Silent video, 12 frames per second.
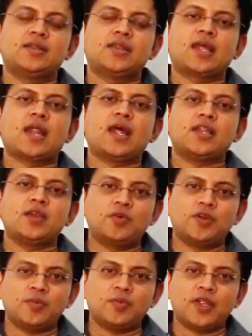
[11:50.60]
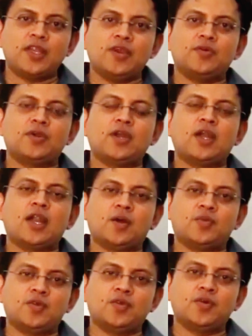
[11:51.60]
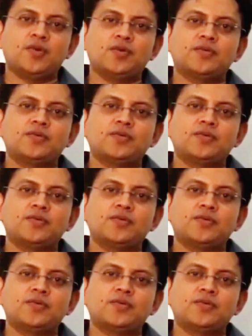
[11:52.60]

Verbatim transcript: తెరాటిగూడెం అనే ఒక గ్రామంలో